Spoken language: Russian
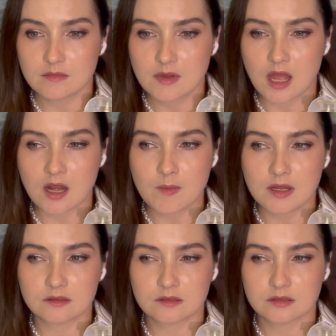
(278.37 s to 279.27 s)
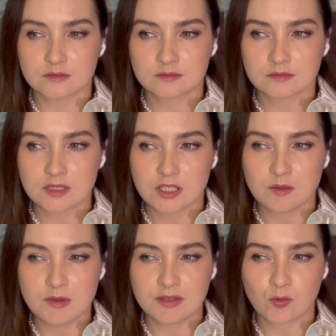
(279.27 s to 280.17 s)
Аромат
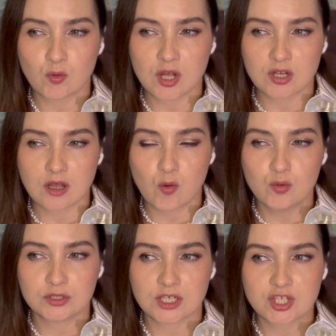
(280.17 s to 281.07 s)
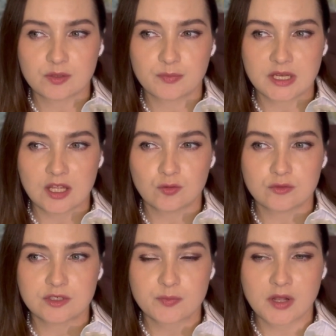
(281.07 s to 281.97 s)
имеет такую какую-то даже приятную
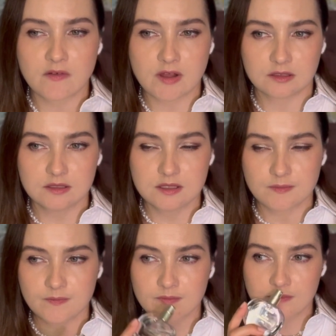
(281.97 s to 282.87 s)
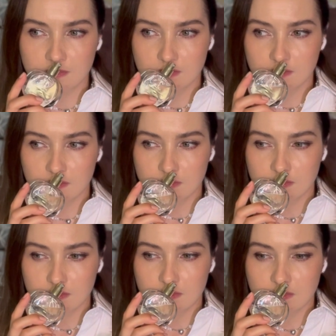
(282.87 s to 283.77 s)
терпковатость.
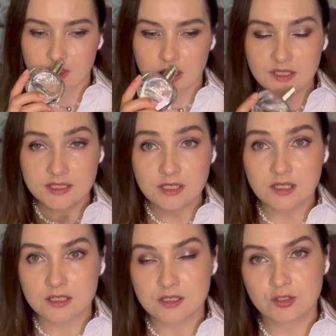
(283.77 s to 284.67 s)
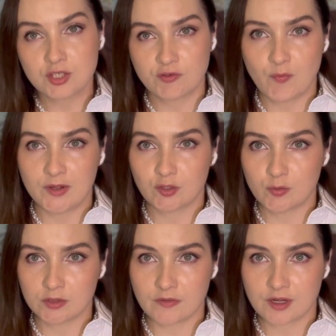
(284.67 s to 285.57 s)
Интересно, ничего
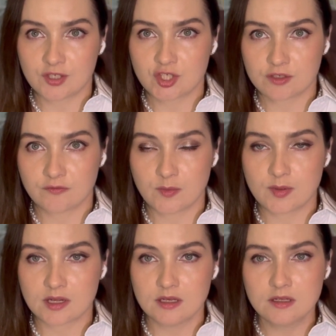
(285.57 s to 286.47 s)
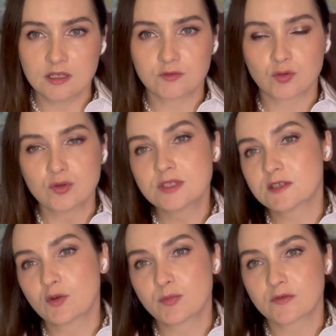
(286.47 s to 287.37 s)
подобного раньше в Фаберлик или в другой
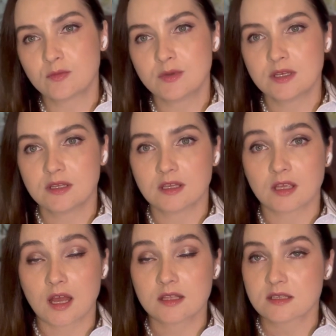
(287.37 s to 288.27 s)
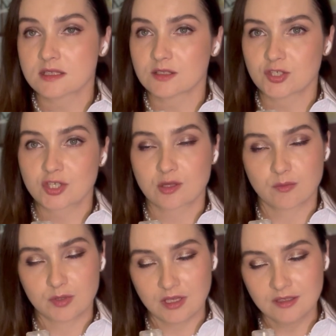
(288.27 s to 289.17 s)
сетевой парфюмерии я не слышала.
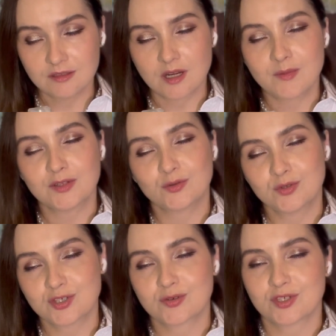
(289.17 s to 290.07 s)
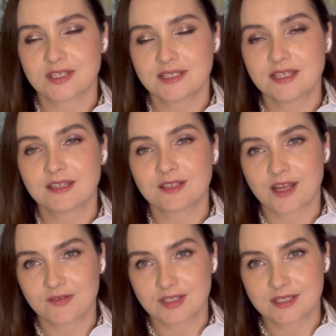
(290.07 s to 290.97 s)
Мне этот аромат очень-очень сильно
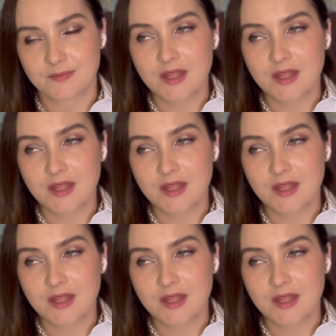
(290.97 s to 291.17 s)
нравится.